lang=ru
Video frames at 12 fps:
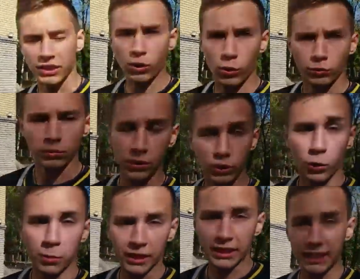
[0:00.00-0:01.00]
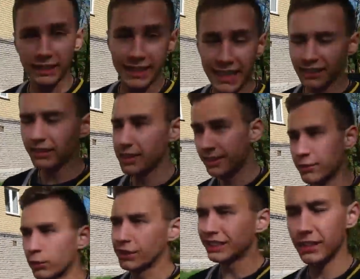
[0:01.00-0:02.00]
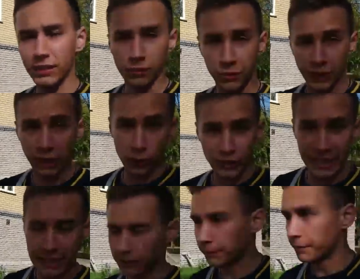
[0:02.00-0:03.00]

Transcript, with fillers: Йоу, добрый день. Сегодня второй день.